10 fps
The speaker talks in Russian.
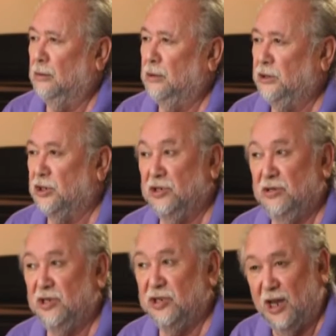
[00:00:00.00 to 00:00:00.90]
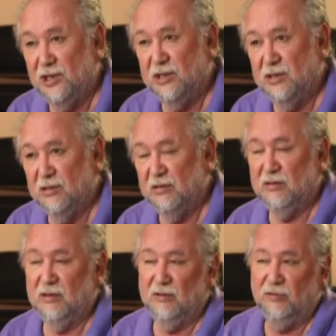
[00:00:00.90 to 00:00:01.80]
Это же не сейчас.
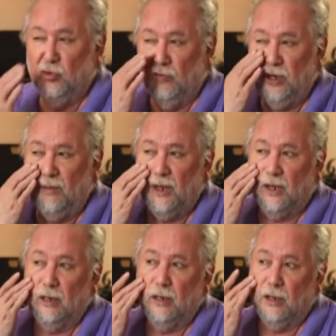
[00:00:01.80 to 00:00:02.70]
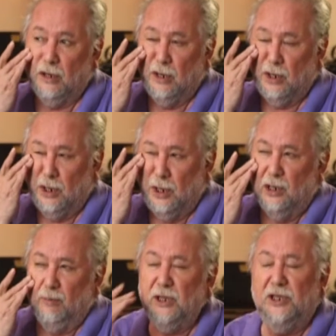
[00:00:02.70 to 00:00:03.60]
В то время
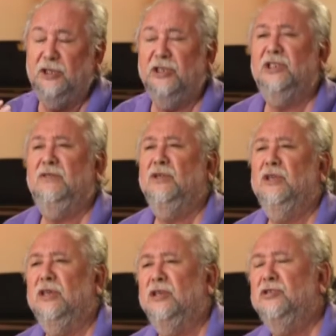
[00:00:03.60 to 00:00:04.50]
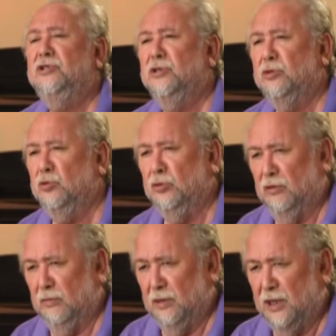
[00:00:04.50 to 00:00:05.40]
был единственный институт
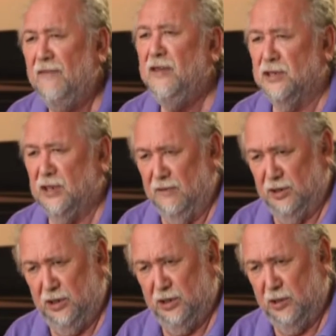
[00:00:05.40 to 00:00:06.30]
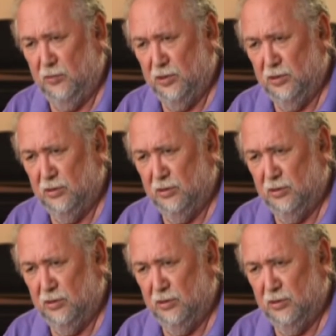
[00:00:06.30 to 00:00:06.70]
на весь Советский Союз,